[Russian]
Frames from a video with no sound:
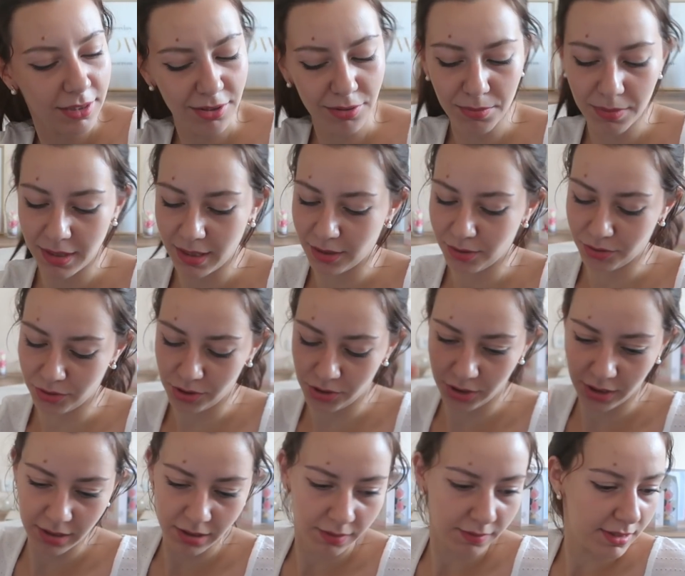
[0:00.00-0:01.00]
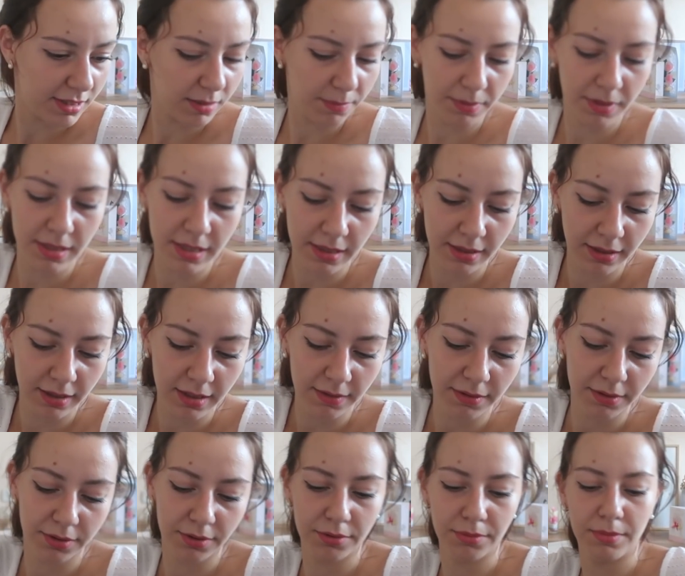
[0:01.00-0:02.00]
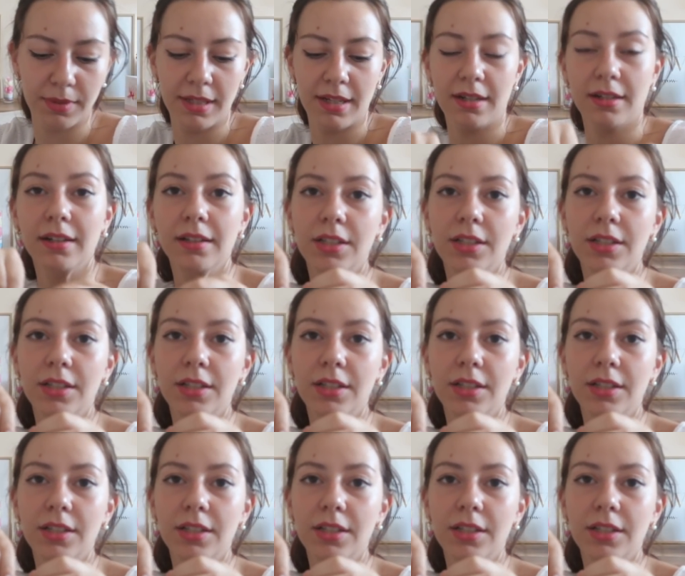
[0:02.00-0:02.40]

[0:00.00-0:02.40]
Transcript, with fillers: И у меня тоже очки за 250 гривен, но у меня,